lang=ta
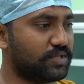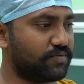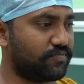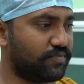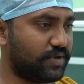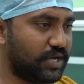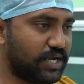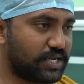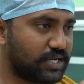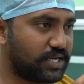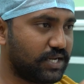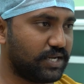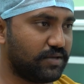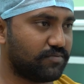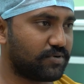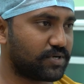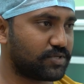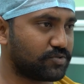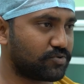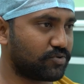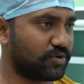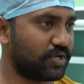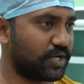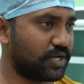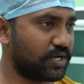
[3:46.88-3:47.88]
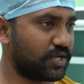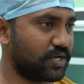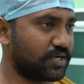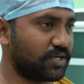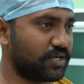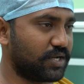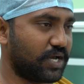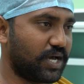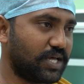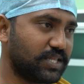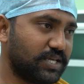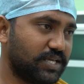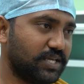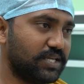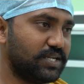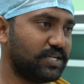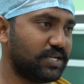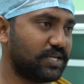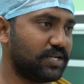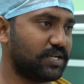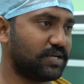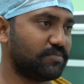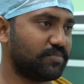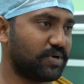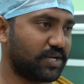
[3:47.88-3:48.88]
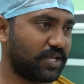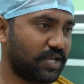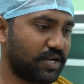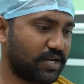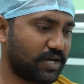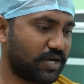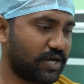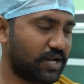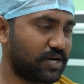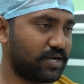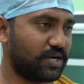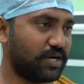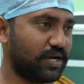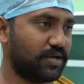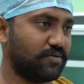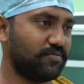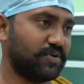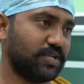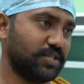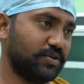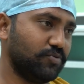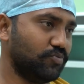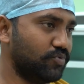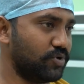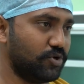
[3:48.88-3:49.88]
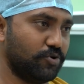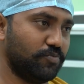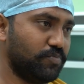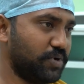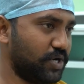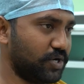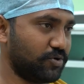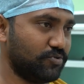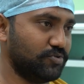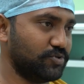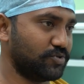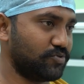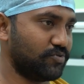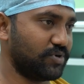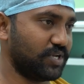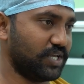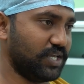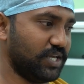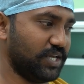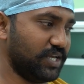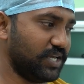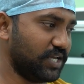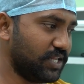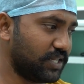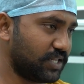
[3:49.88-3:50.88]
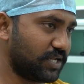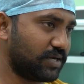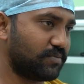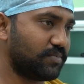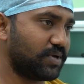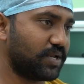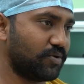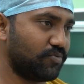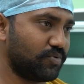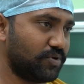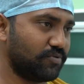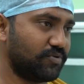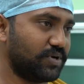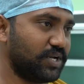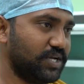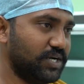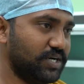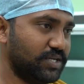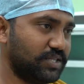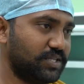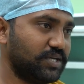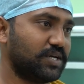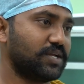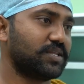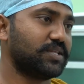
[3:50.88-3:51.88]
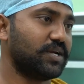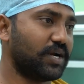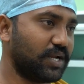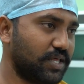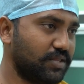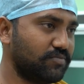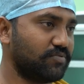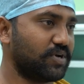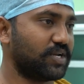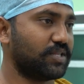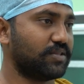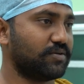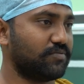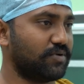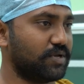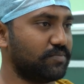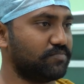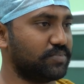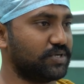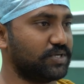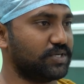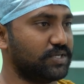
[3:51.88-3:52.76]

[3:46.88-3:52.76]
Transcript: இந்த ஃபேட்டி லிவர்னு சொன்னீங்க டாக்டர் அது என்னென்ன மாதிரியான காரணங்களாக வருது உணவு பழக்கம்னு சொல்கிறீங்க என்னென்ன மாதிரி உணவுகளை எடுத்துக்கிறதுனால அது வரதுக்கு வாய்ப்பு